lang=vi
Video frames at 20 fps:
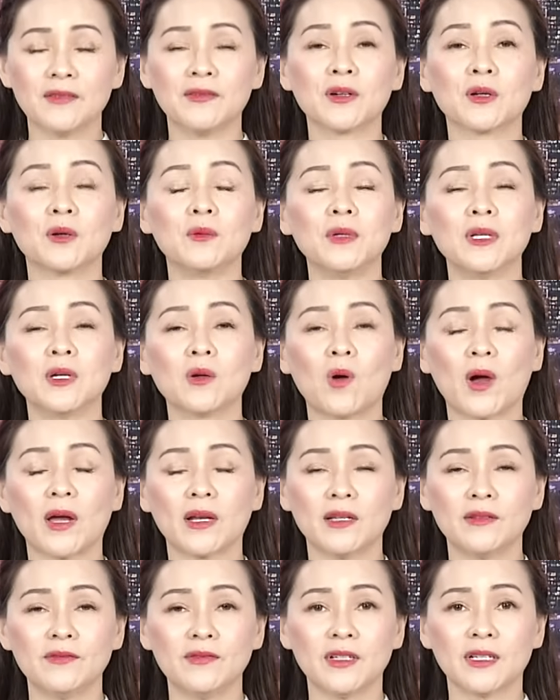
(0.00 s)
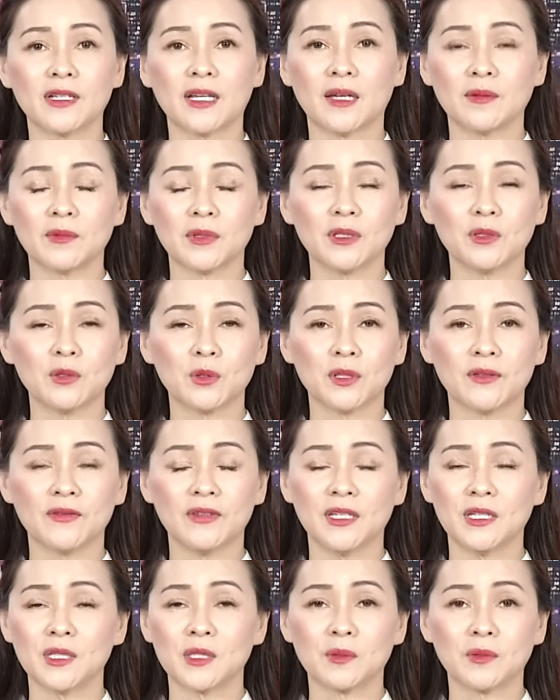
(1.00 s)
Và cũng liên quan đến Việt Nam, kính thưa quý
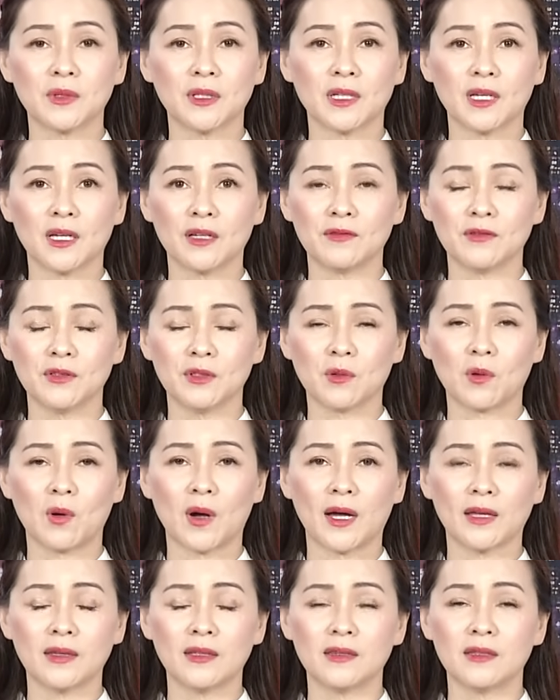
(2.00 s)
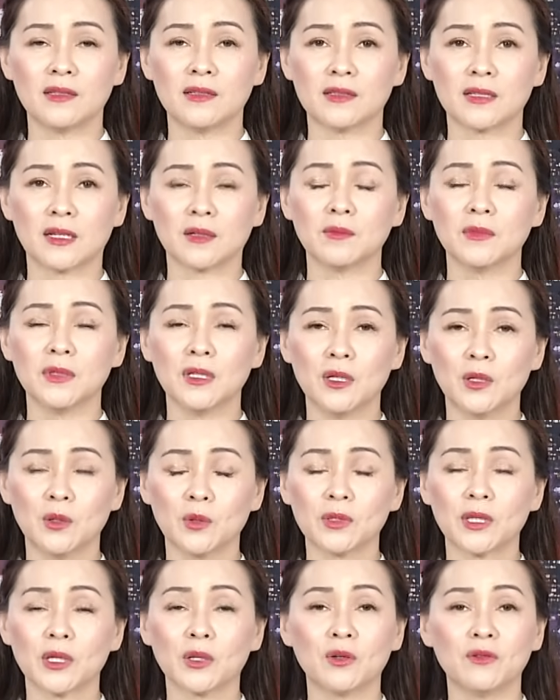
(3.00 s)
vị, trong những ngày vừa qua thì tình trạng mưa
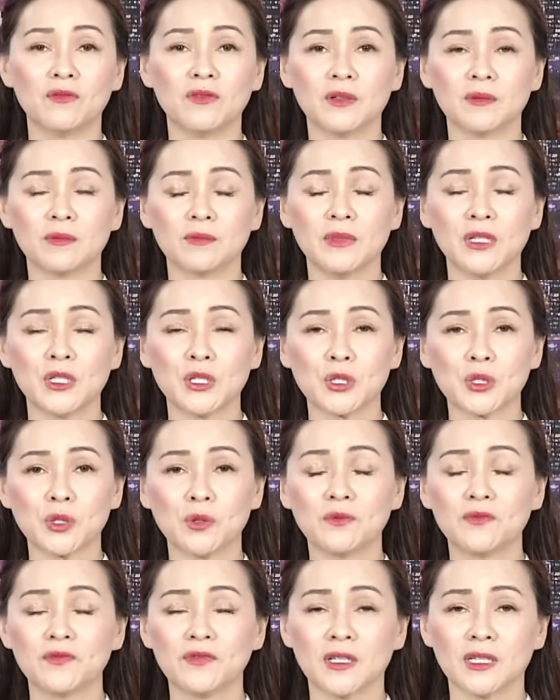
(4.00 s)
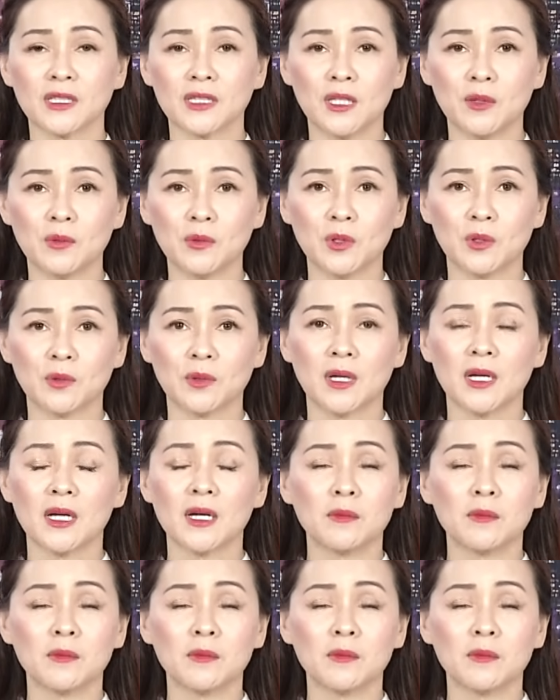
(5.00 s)
lũ tại khu vực miền Trung vẫn tiếp tục.